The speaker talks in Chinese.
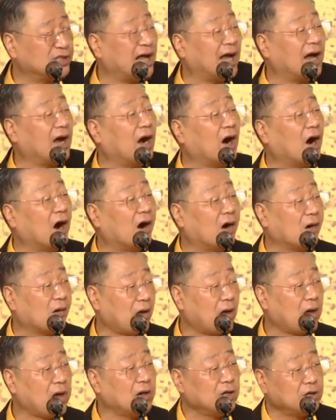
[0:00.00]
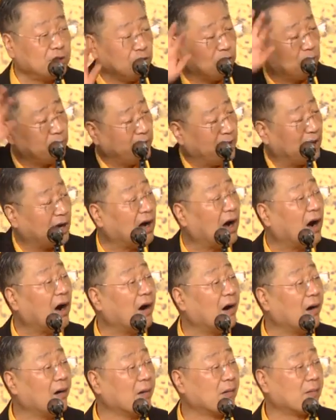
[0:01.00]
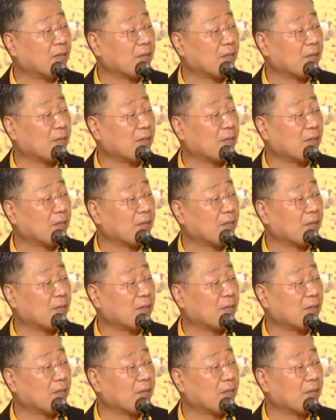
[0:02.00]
太好，右面好。